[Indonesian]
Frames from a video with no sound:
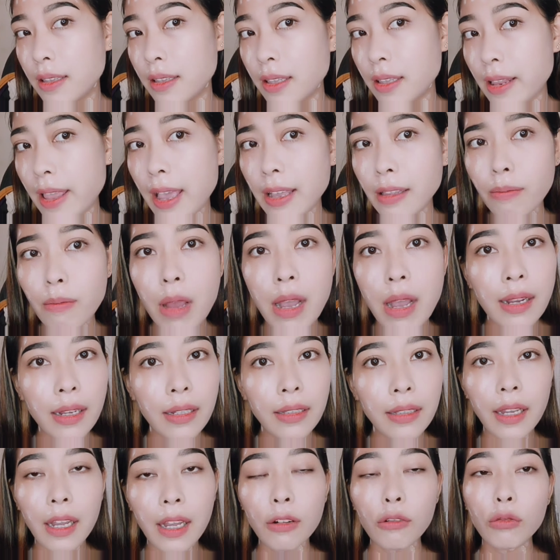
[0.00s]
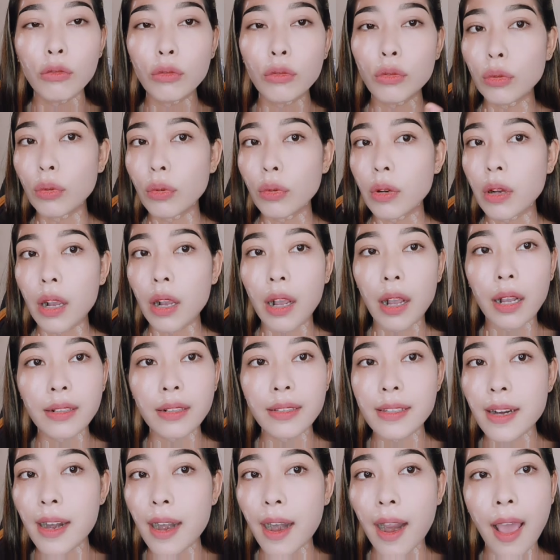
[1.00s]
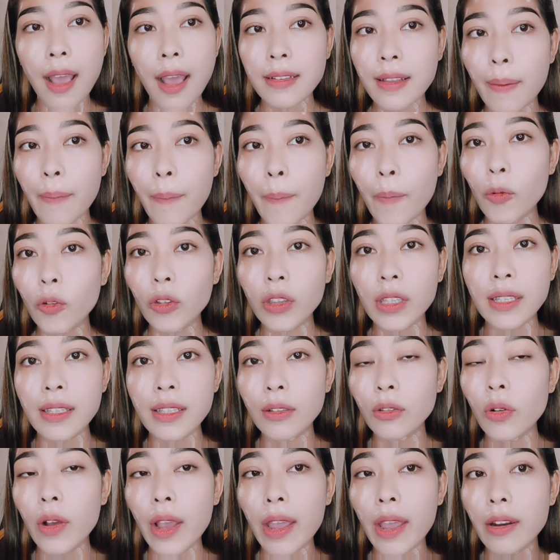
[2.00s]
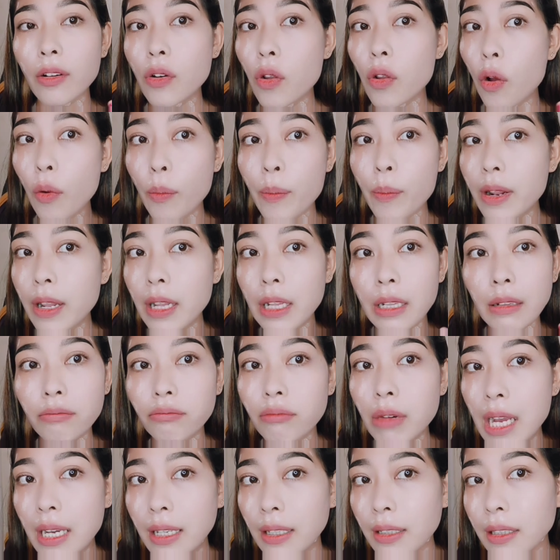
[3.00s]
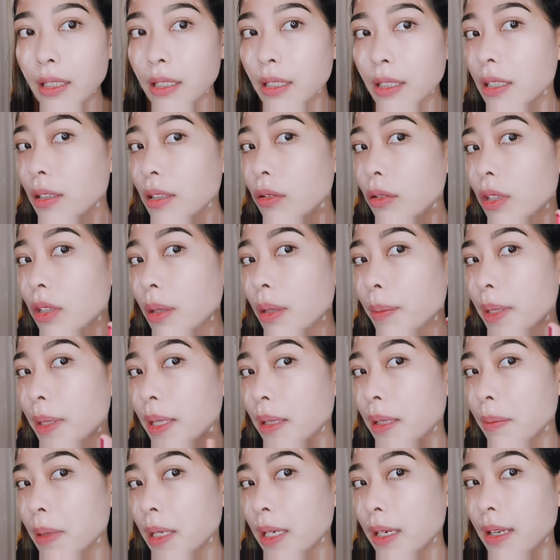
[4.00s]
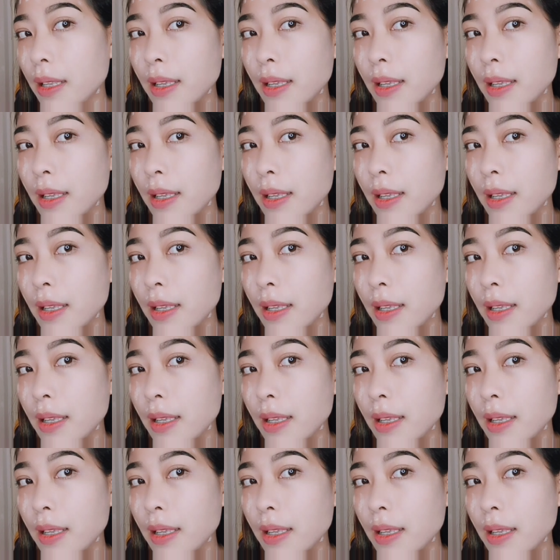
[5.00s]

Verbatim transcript: lihat banget kan untuk cerah sama putihnya tuh kayak double banget gitu teman-teman